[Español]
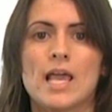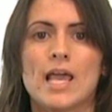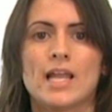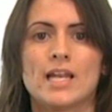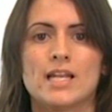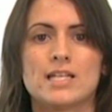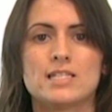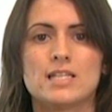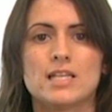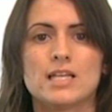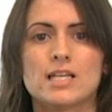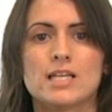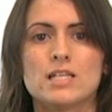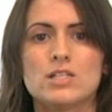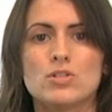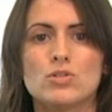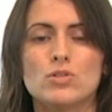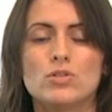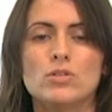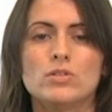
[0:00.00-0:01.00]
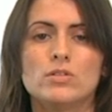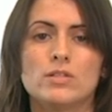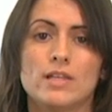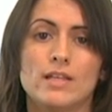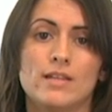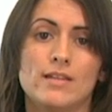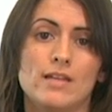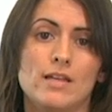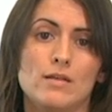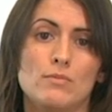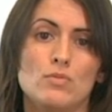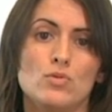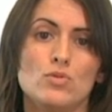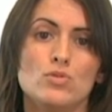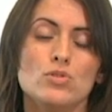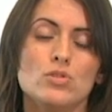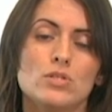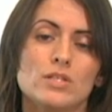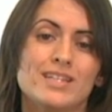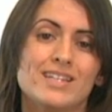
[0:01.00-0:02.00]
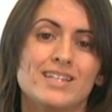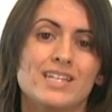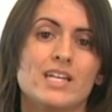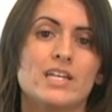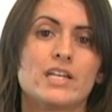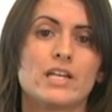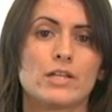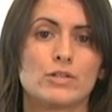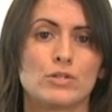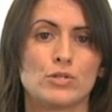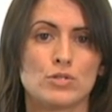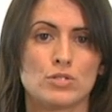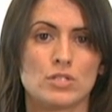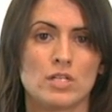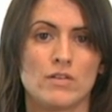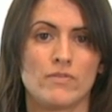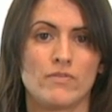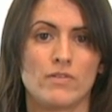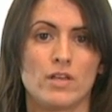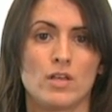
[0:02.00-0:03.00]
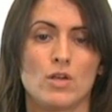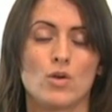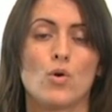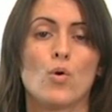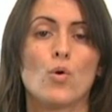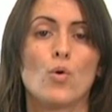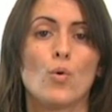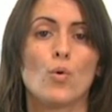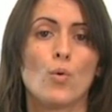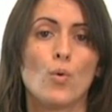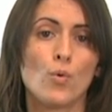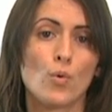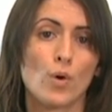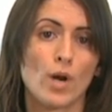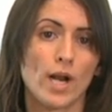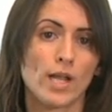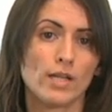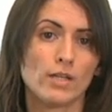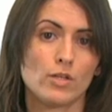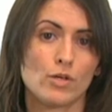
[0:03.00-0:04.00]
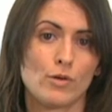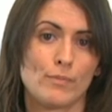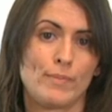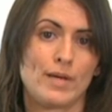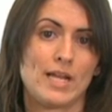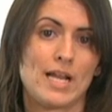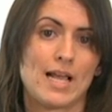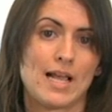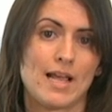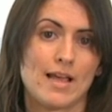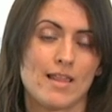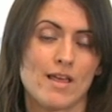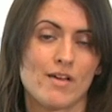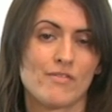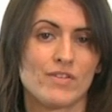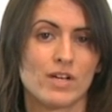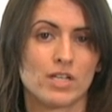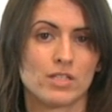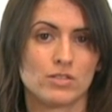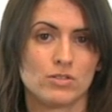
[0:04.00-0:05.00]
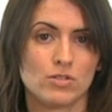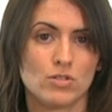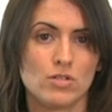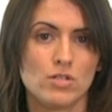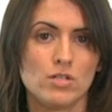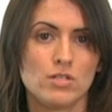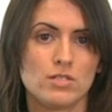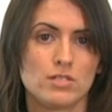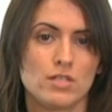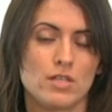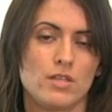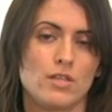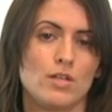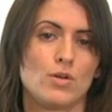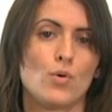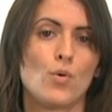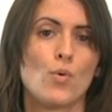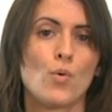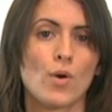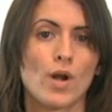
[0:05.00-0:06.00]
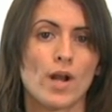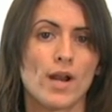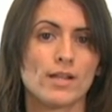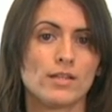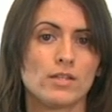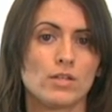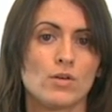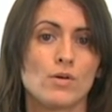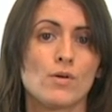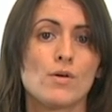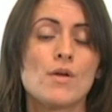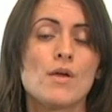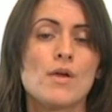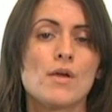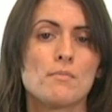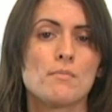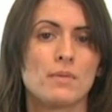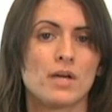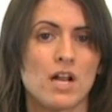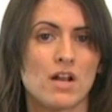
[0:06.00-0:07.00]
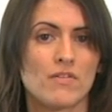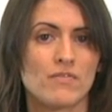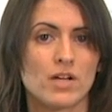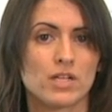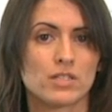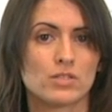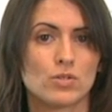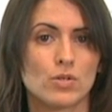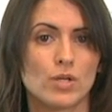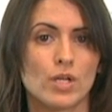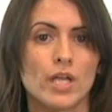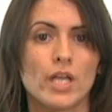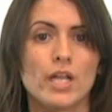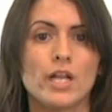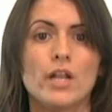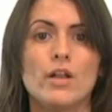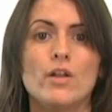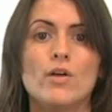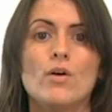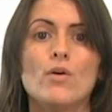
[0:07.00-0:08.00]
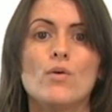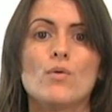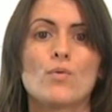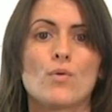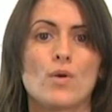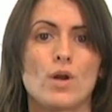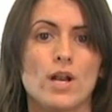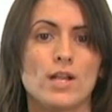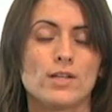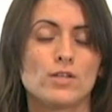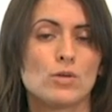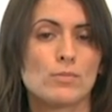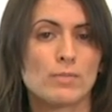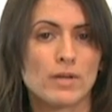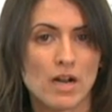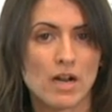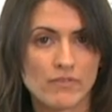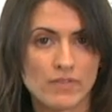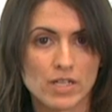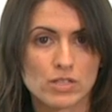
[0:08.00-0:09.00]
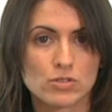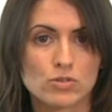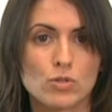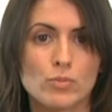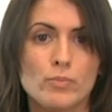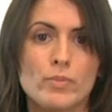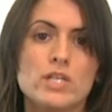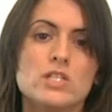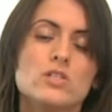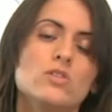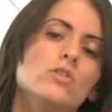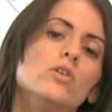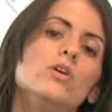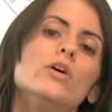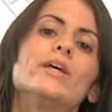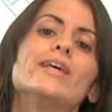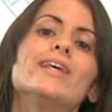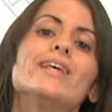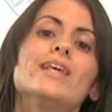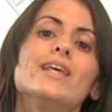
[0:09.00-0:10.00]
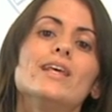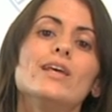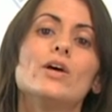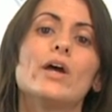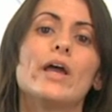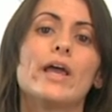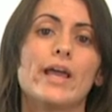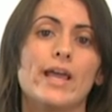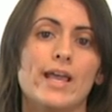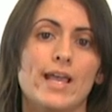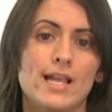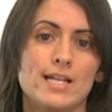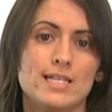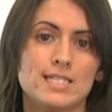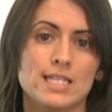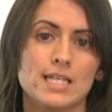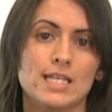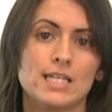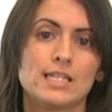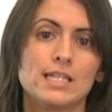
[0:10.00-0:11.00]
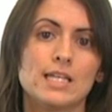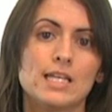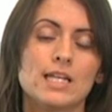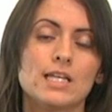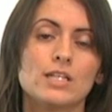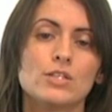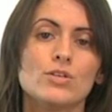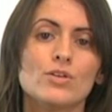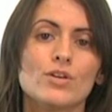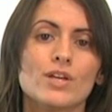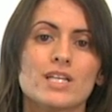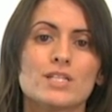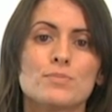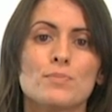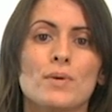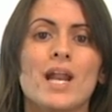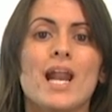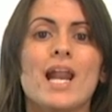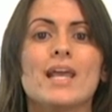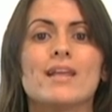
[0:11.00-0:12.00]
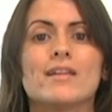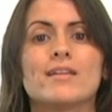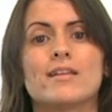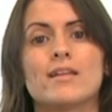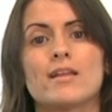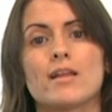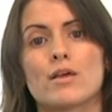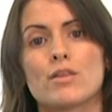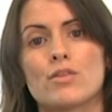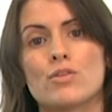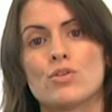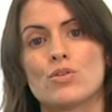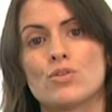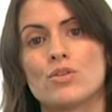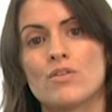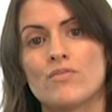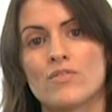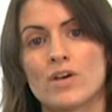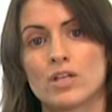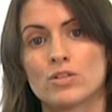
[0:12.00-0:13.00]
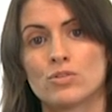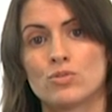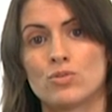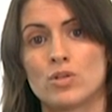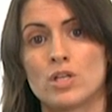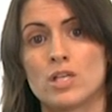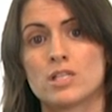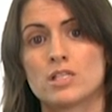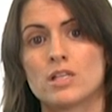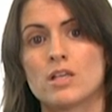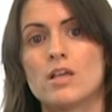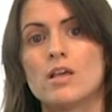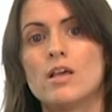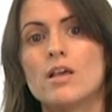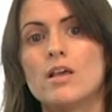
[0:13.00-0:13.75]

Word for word: En este caso tendremos tres ratios F. Un ratio para cada factor, es decir, un ratio para el factor género, un ratio para el factor peso y el siguiente ratio que es para la interacción de factores.